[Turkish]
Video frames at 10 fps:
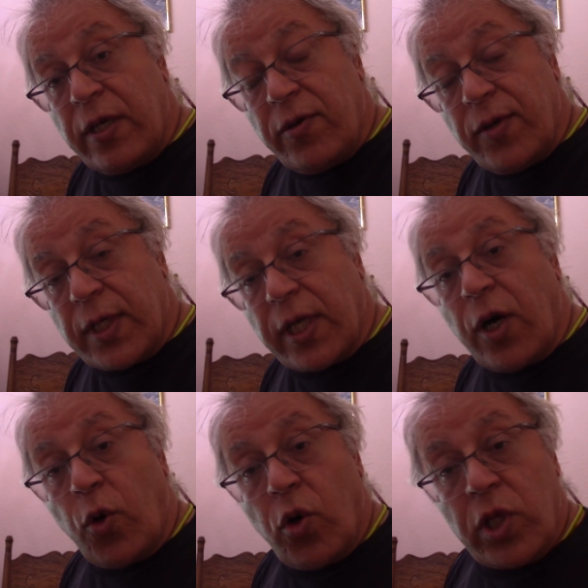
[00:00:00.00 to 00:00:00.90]
Ve da
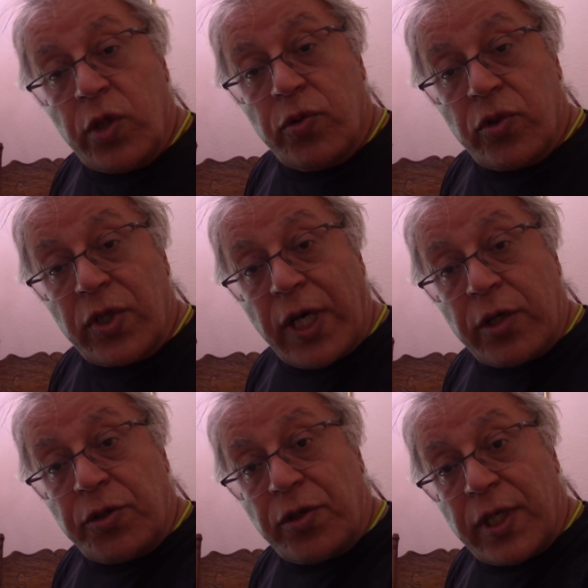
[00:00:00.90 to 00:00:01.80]
Hollywood'un
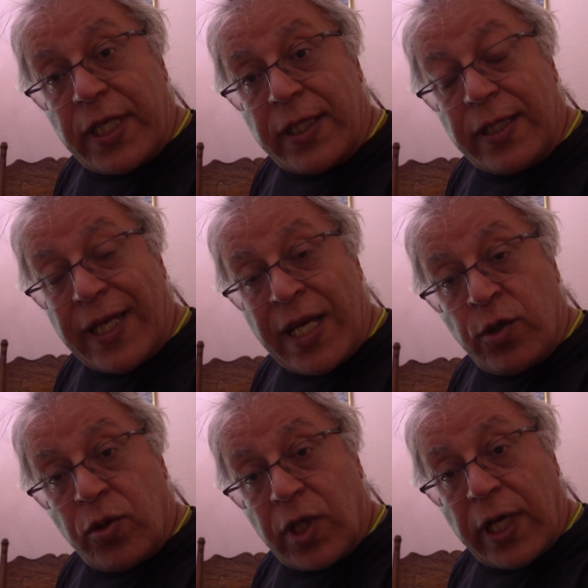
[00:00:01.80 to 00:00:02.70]
aktörlerin en
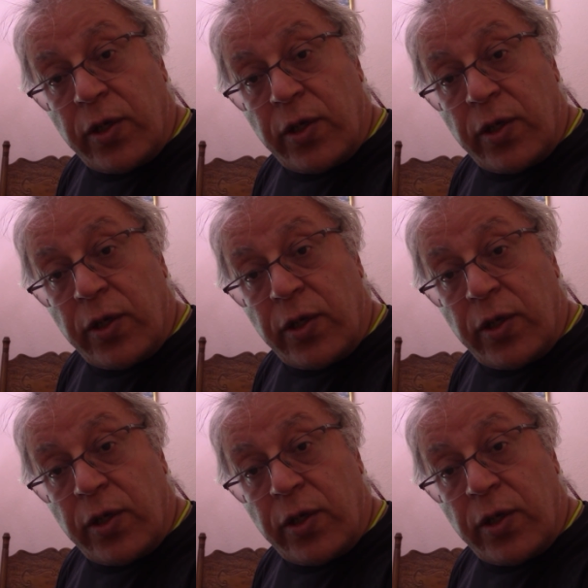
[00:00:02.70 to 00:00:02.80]
kolay,